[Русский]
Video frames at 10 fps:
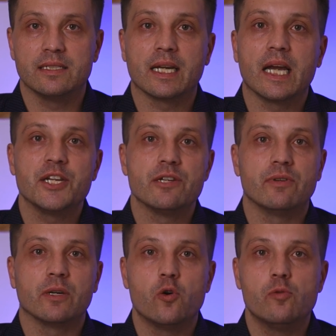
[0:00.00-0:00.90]
и
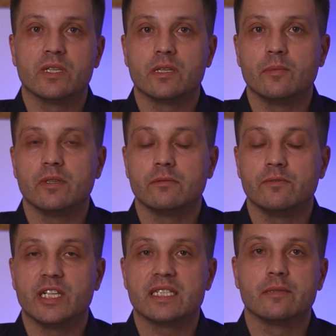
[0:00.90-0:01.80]
заканчивая
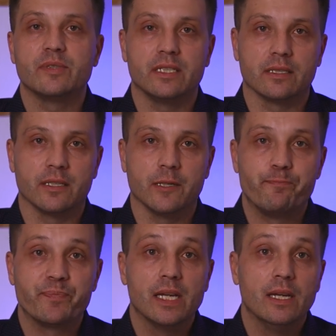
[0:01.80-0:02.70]
комнатами в частном секторе.
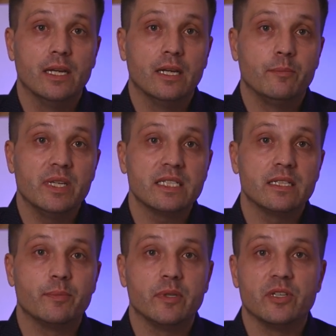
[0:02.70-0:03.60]

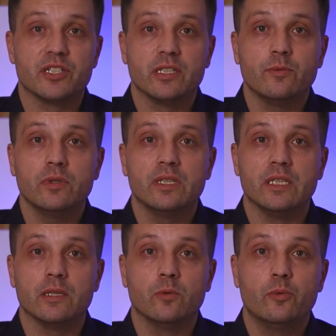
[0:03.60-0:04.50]
Местные прибрежные воды
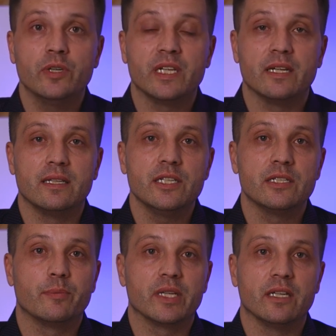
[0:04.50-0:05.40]
неглубокие,
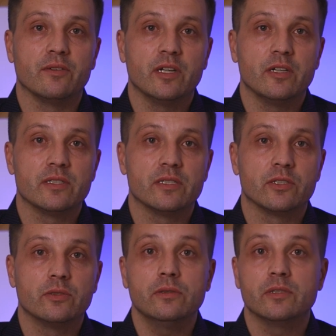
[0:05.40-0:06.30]
отлично прогреваются,
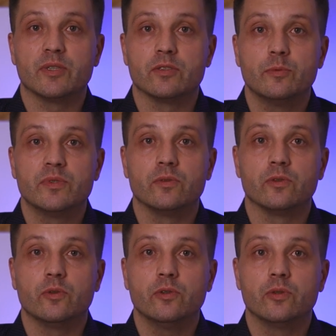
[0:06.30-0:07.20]
что
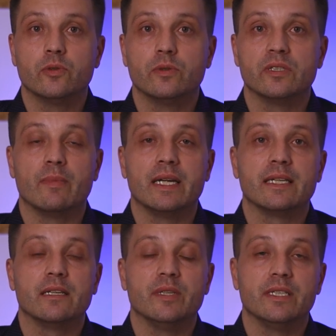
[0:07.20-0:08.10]
способствует отдыху с
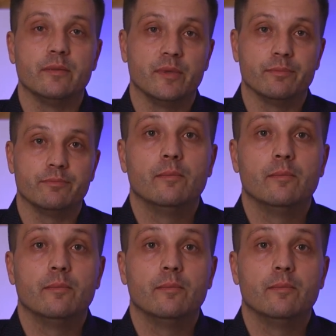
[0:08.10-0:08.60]
маленькими детьми.